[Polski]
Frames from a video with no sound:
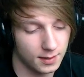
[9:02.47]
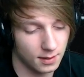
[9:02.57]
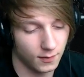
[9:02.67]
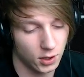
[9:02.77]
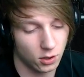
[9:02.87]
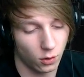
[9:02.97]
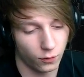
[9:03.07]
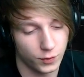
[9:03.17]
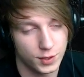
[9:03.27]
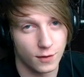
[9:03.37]
serwery, tylko
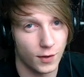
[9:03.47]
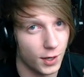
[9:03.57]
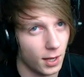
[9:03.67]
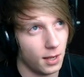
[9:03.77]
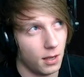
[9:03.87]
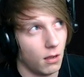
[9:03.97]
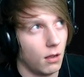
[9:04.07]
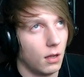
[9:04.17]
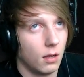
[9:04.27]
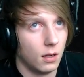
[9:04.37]
w serwery
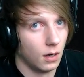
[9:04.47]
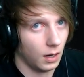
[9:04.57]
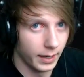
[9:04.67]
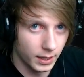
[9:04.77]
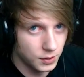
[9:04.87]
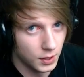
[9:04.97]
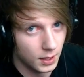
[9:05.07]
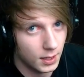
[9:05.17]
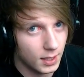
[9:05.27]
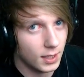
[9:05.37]

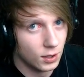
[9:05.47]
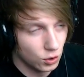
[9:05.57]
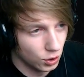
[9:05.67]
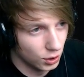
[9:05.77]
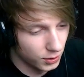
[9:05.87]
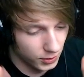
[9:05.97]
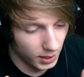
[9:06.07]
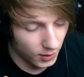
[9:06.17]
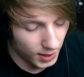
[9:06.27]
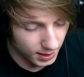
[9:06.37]
Legacy Czyli nic
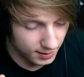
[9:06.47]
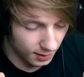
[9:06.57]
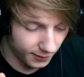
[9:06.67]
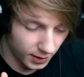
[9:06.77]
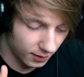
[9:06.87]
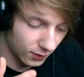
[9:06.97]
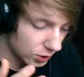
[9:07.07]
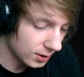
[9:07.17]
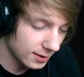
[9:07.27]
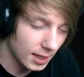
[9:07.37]
innego jak serwery,
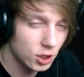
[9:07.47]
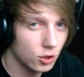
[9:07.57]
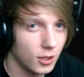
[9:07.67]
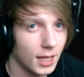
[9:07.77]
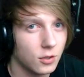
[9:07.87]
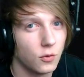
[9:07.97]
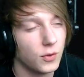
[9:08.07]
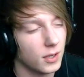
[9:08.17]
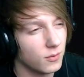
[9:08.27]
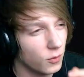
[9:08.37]
wiecie, ze starszych dodatków.
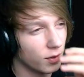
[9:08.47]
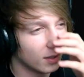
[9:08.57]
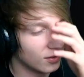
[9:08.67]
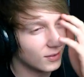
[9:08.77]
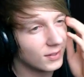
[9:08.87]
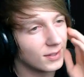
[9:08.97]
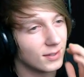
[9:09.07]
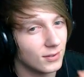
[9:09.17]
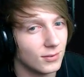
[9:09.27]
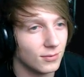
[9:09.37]
Ja mówię, no...
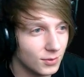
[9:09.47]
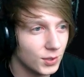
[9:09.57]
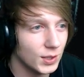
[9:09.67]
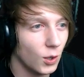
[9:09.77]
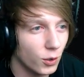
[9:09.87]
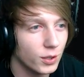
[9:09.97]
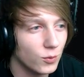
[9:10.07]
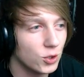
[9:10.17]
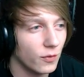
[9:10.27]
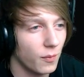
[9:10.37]
O tym
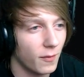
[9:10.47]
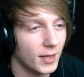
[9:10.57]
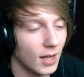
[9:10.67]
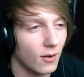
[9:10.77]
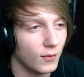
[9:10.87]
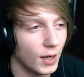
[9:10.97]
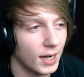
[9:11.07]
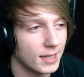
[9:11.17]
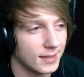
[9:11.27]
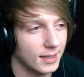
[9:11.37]
już się wypowiadałem wiele
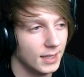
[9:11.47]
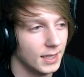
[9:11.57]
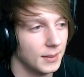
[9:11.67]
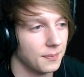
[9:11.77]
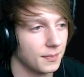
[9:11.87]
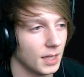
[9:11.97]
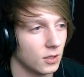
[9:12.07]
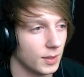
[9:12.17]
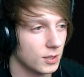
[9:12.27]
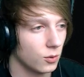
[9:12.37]
razy,
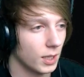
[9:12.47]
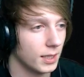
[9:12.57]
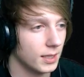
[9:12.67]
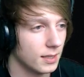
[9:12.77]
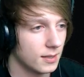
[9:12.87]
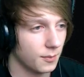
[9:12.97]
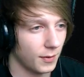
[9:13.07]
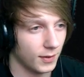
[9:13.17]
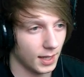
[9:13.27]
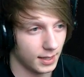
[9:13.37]
natomiast tutaj jest
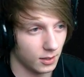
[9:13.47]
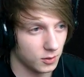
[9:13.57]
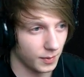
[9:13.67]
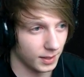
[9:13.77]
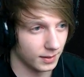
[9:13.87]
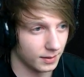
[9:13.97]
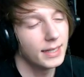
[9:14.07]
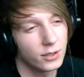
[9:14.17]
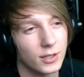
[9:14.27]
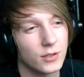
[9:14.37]
pewien
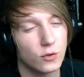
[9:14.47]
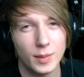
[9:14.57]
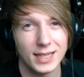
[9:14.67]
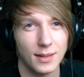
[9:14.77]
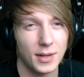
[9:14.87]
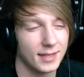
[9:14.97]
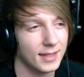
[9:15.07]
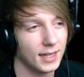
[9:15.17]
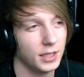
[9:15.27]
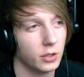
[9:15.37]
announcement. To jest w sumie temat
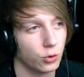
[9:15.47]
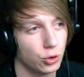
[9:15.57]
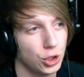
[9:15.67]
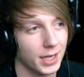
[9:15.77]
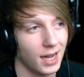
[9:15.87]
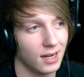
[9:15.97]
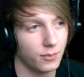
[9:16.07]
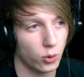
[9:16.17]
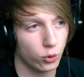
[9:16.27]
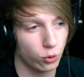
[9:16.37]
na inny odcinek, ale
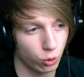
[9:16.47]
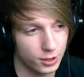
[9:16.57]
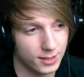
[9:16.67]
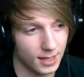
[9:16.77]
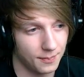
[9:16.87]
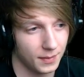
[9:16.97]
pokrótce